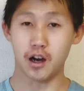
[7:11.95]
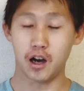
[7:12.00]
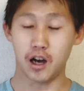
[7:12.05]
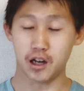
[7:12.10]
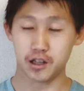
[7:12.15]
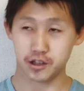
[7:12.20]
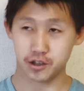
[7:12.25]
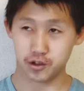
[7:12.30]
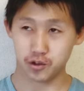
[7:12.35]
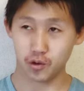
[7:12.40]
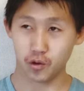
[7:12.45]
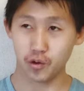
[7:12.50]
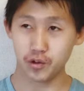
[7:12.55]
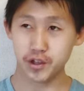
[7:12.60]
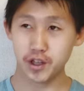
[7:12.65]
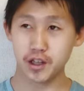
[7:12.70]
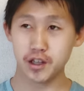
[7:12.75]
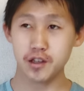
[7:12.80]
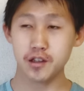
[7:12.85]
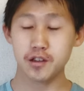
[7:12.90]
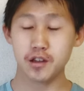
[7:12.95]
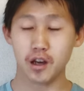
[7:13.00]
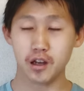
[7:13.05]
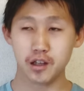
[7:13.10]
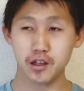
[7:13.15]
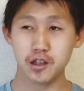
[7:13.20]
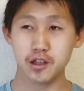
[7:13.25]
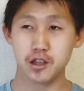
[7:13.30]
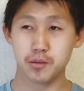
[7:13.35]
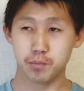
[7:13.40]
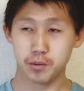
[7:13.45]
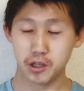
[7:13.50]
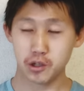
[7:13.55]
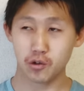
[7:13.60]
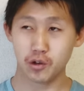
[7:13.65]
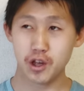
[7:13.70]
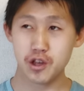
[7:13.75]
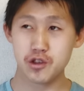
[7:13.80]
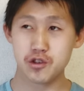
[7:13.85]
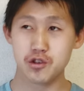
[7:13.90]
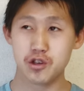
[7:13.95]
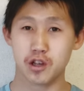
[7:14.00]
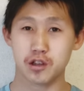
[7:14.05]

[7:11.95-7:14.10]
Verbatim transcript: 圧倒的に先にスピード練習